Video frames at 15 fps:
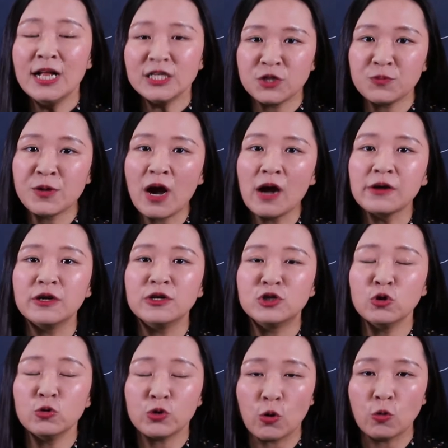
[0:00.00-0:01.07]
Jimmy Carter
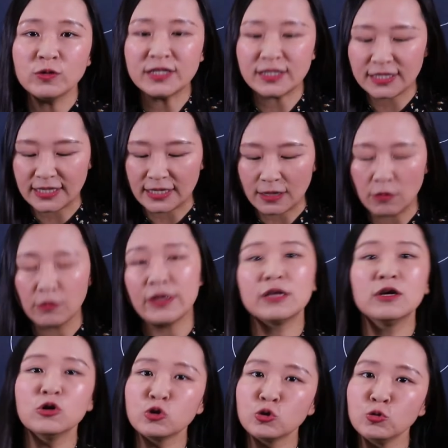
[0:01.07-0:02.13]
就由此写到了一
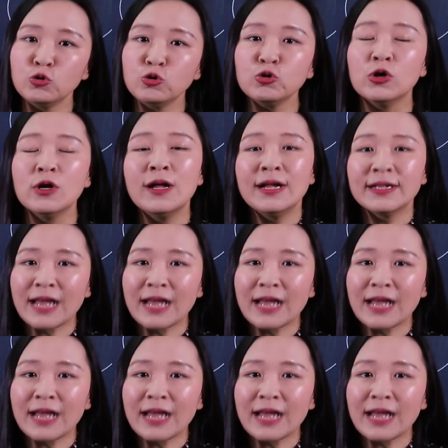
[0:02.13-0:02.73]
个数据，